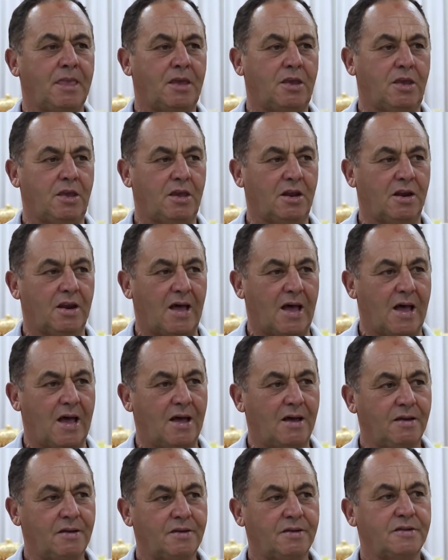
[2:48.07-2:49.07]
e
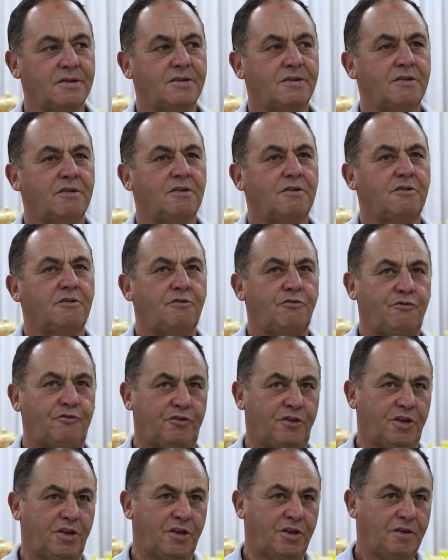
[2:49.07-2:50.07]
lá
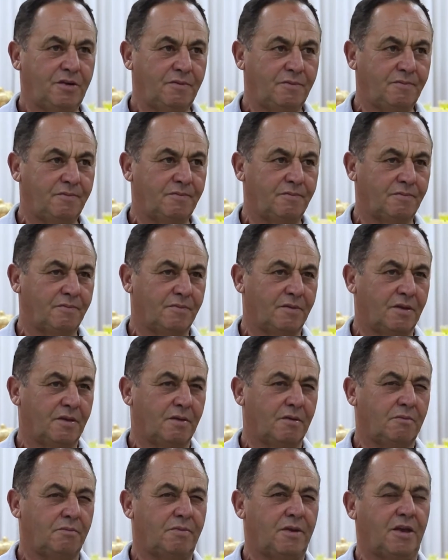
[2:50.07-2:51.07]
vim
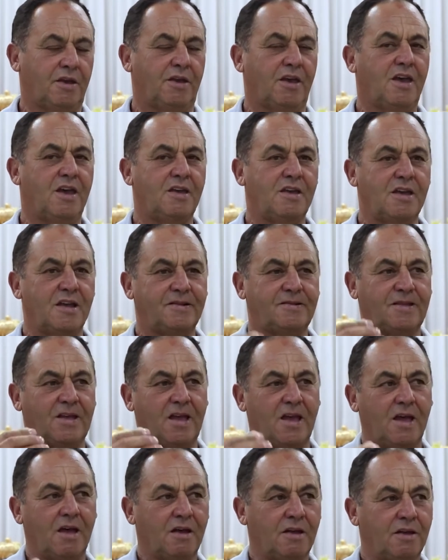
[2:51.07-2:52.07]
Peguei a
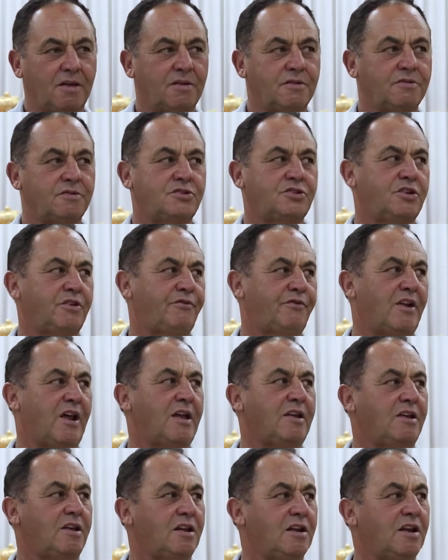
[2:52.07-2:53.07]
terra de
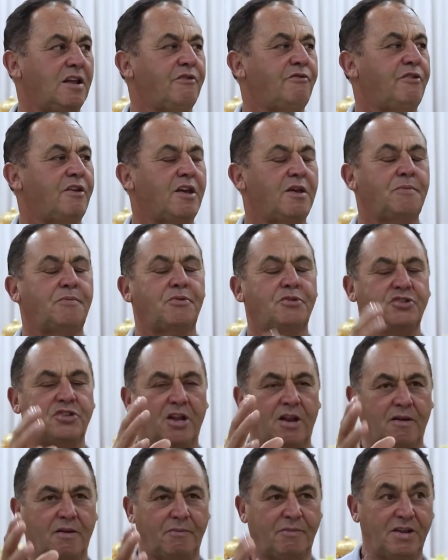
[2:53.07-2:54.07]
Efraim, levei e pus
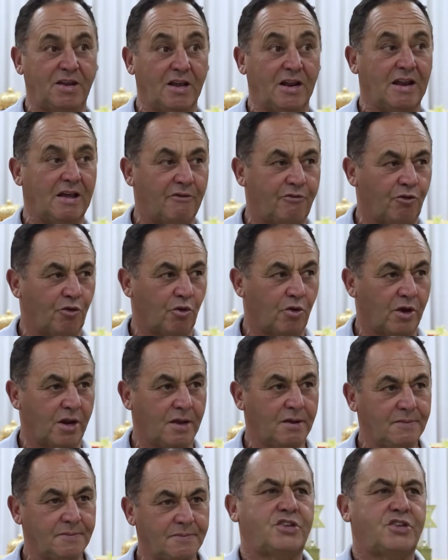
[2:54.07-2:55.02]
na minha lavoura.